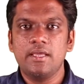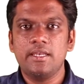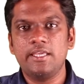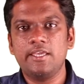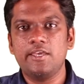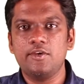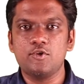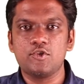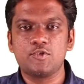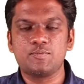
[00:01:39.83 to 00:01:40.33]

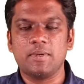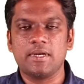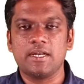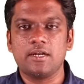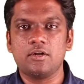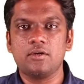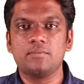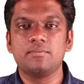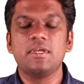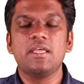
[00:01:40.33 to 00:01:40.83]
நீங்கள் யூஸ்
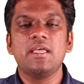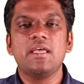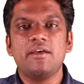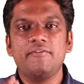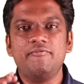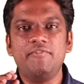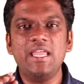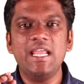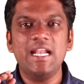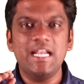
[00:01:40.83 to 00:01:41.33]
பண்ணணும்
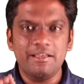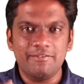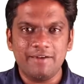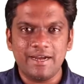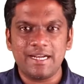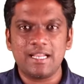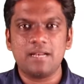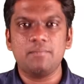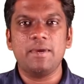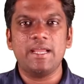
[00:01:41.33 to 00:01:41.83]
வி
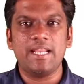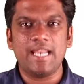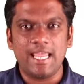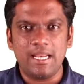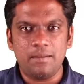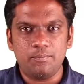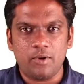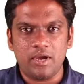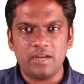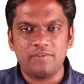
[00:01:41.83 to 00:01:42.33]
டிவைடட் பை
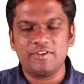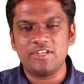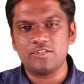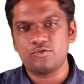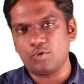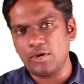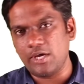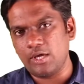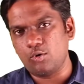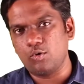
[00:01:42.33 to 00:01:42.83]
நைன் பாயிண்ட் ஃபைவ்
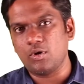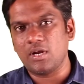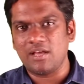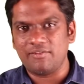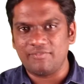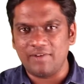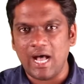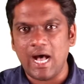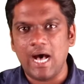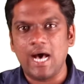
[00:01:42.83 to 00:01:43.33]
ஸ்கொயர் ரூட்
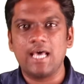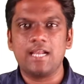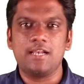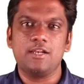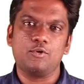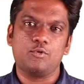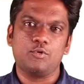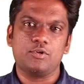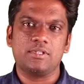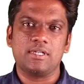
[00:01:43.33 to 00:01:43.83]
ஆஃப்
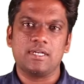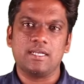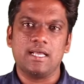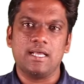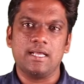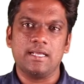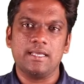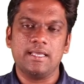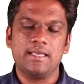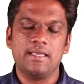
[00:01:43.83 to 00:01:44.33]
ஆர்னு
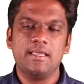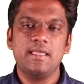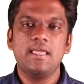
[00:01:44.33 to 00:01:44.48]
கொடுத்துருக்காங்க